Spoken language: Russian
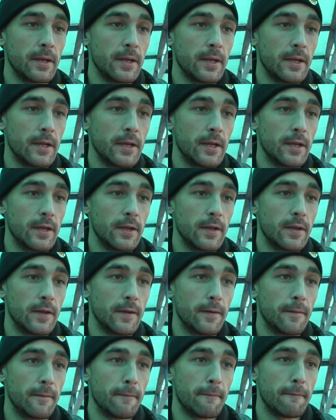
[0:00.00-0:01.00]
ты играл
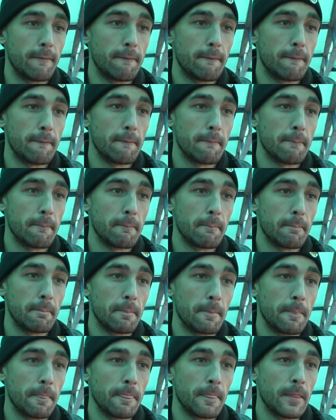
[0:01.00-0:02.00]
зависающий, судя
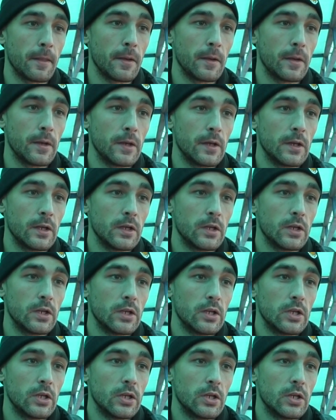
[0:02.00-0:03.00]
по тому, как
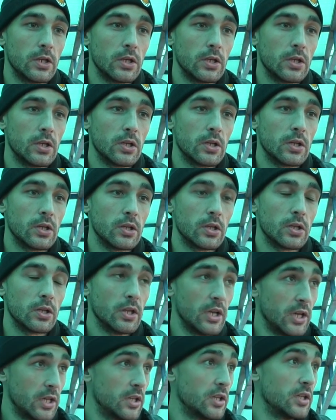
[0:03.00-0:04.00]
ты праздновал
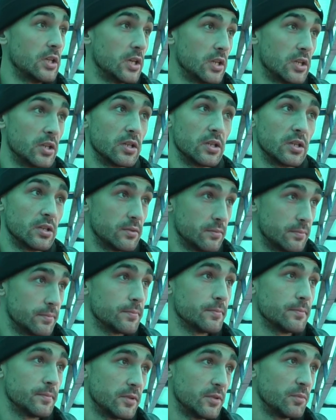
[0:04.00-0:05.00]
забитый. Да, да, да, э,
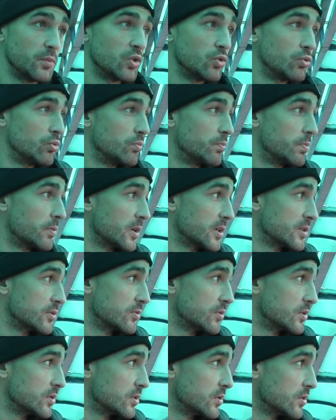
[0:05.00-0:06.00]
не могу
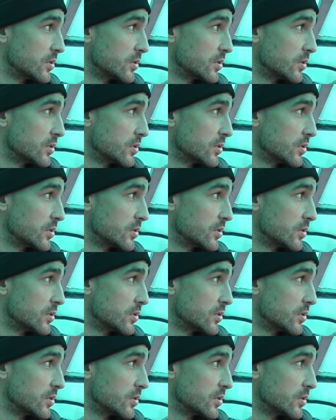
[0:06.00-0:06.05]
праздновать.